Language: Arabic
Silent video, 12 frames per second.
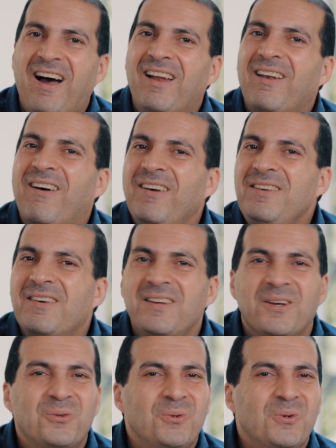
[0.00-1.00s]
الخير
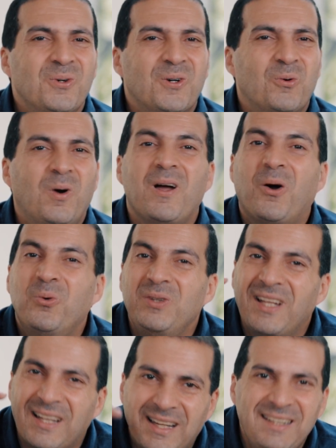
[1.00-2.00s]
يدور
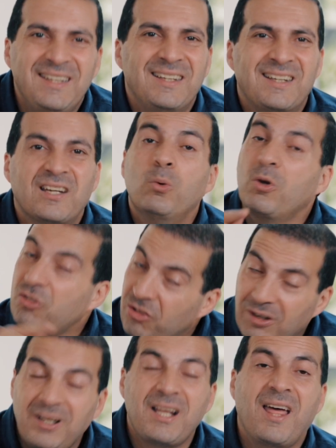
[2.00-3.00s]
ويعود اليك
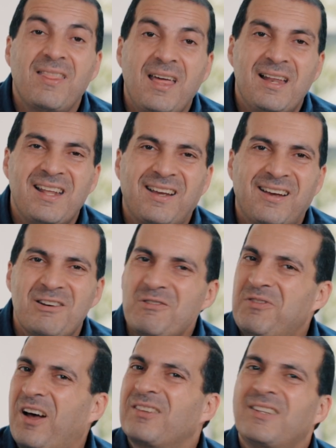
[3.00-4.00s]
والشر كذلك
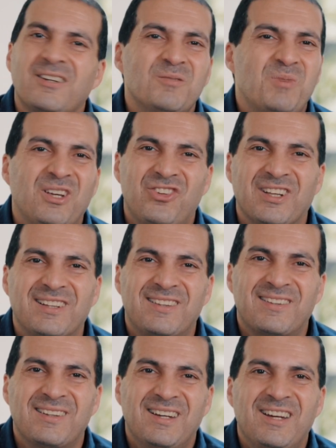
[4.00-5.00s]
فاختر ما شئت
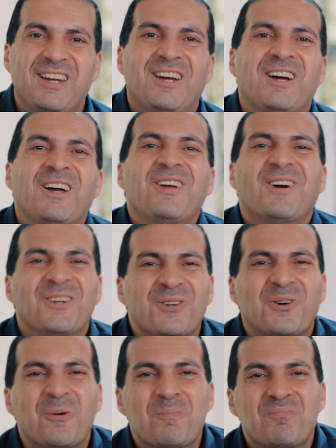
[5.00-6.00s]
ايه
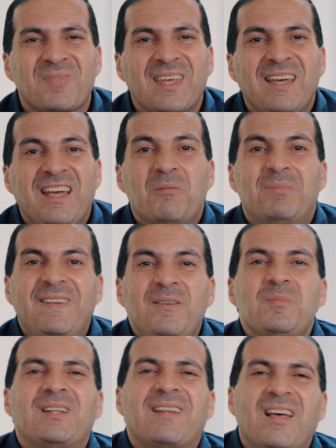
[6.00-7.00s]
رايكم
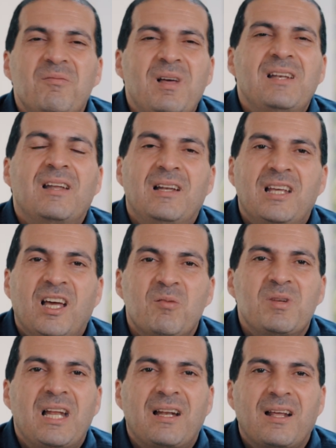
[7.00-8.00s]
بسمه امل للي يعمل